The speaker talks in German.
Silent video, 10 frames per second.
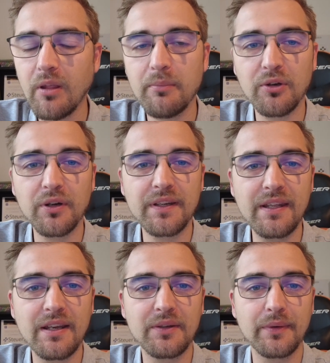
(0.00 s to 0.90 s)
Bedeutet
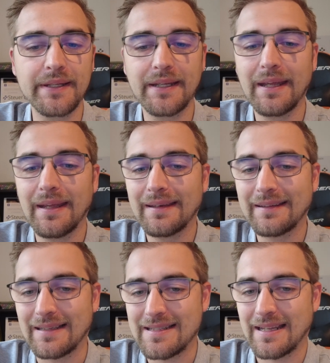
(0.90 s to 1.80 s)
hier natürlich,
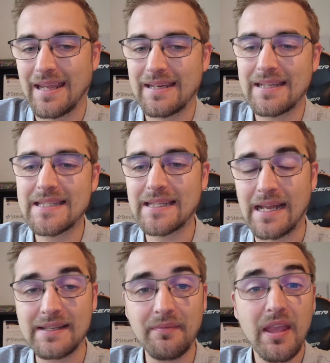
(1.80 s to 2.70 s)
das geht ins
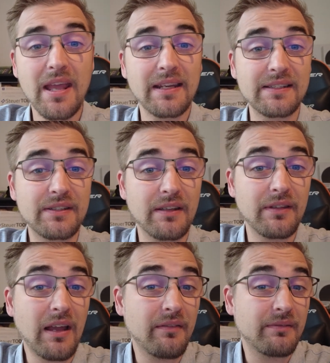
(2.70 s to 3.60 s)
Geld. Das,
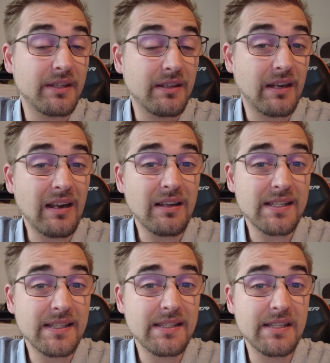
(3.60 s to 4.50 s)
ja, die
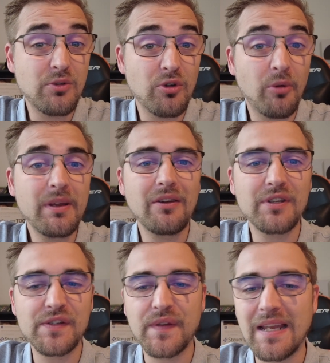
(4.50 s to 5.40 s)
Krankenkasse hat das nicht übernommen und
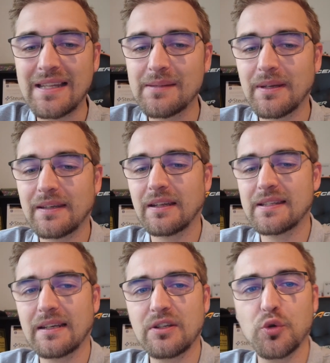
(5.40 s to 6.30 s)
das Finanzamt hat dann
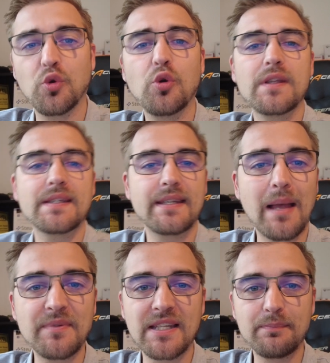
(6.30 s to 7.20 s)
gesagt, nö, ist nicht
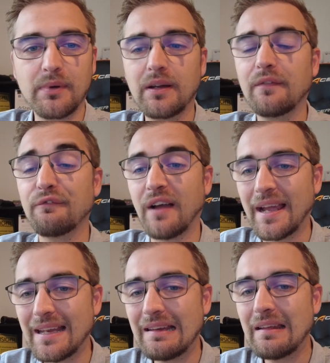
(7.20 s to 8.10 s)
absetzbar,
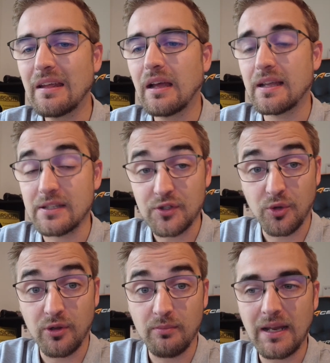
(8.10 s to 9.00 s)
weil, also
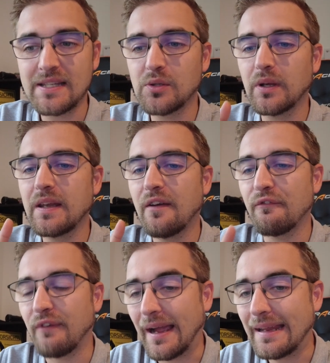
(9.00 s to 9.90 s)
außergewöhnliche Belastungen,
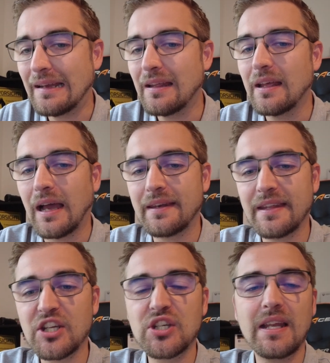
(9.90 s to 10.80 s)
weil an
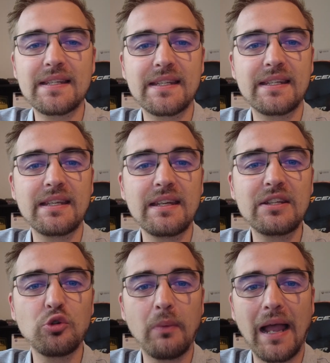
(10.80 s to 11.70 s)
der Stelle es sich hier
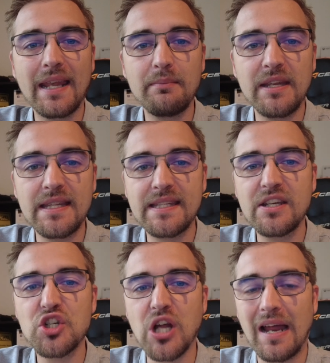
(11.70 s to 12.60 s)
nicht um eine
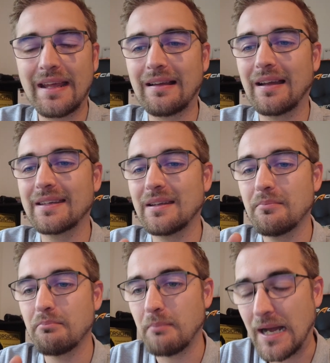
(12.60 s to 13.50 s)
medizinisch anerkannte
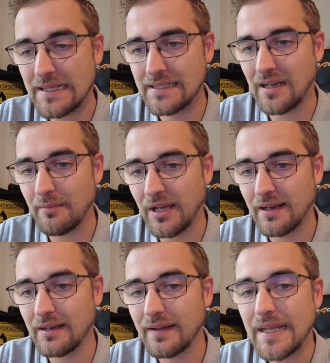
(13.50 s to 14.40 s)
Maßnahme
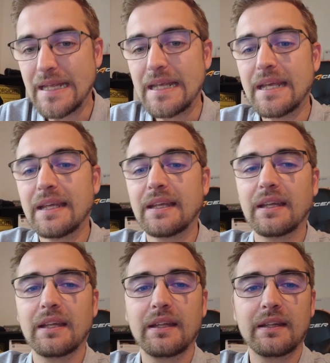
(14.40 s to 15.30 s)
handelt.
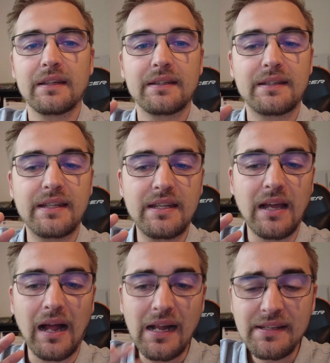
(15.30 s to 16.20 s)

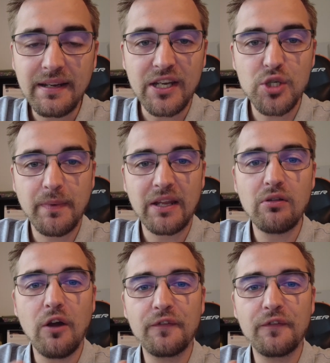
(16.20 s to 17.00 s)
Die alte Rechtsprechung,